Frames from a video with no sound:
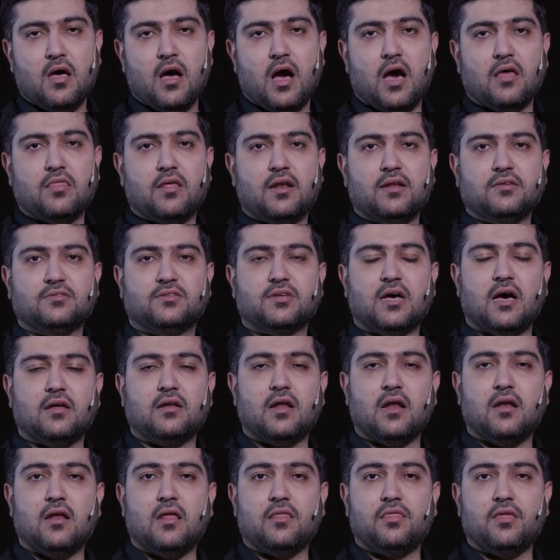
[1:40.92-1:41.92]
هذا
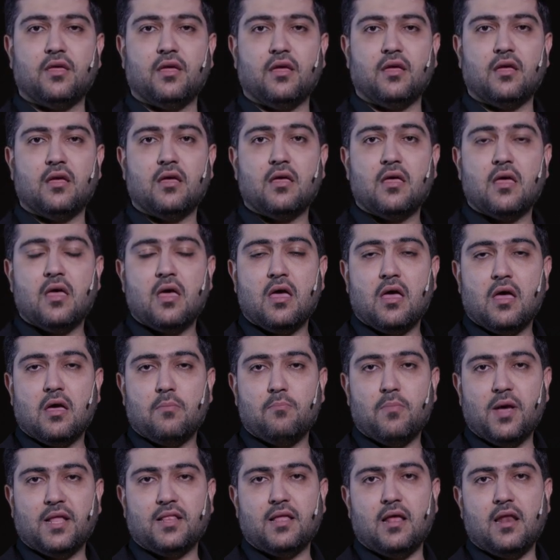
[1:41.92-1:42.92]
الإنسان الذي
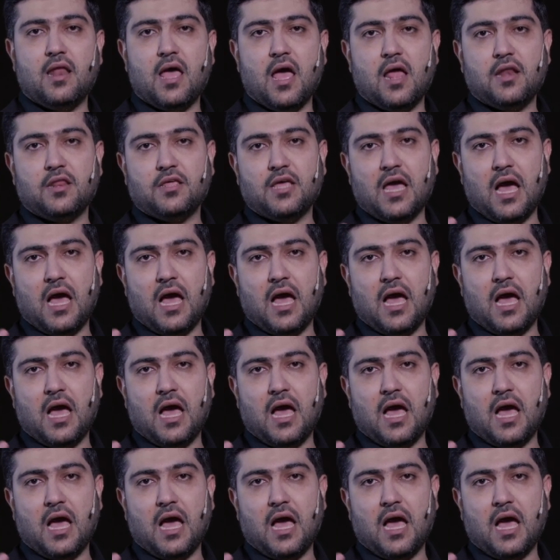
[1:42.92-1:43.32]
بدل أن